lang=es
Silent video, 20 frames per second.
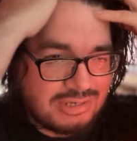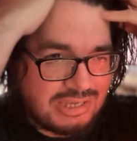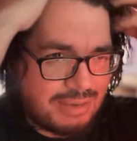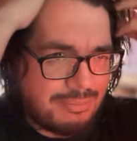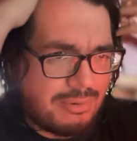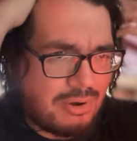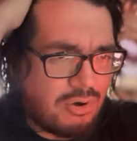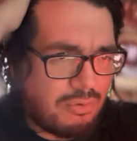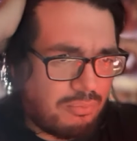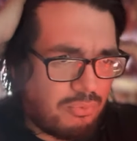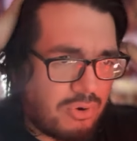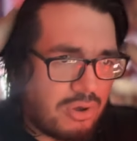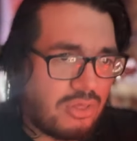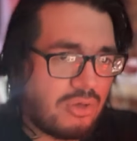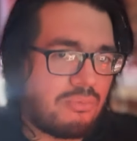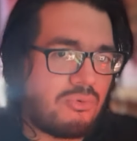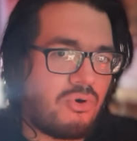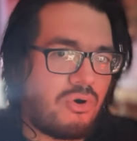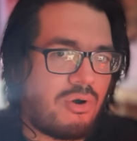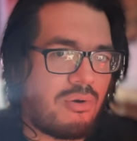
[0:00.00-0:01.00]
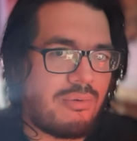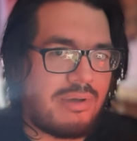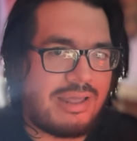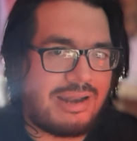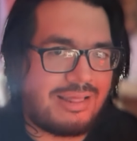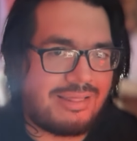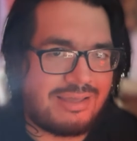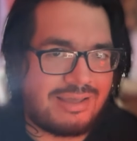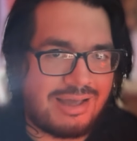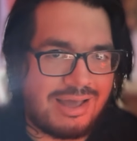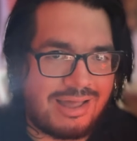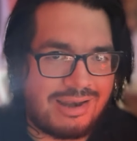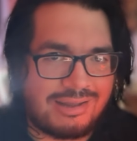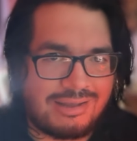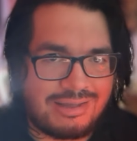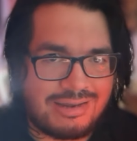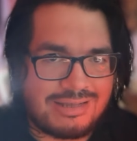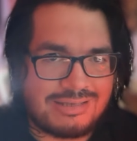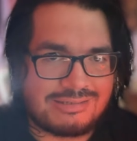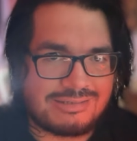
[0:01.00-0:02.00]
que me lo puedo volver a dejar
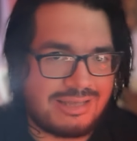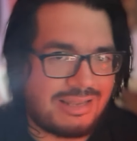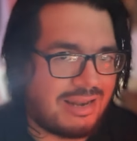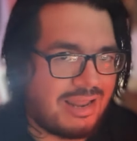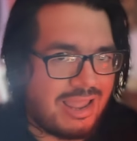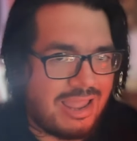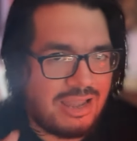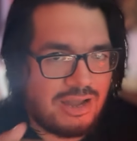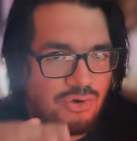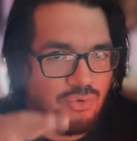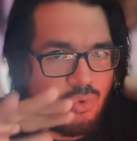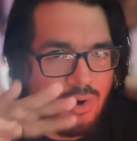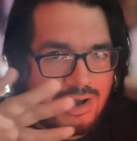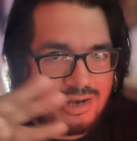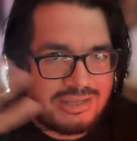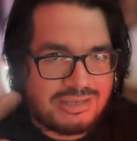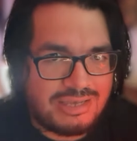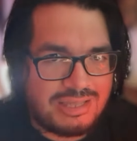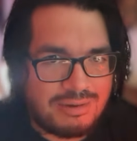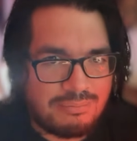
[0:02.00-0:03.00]
crecer en cualquier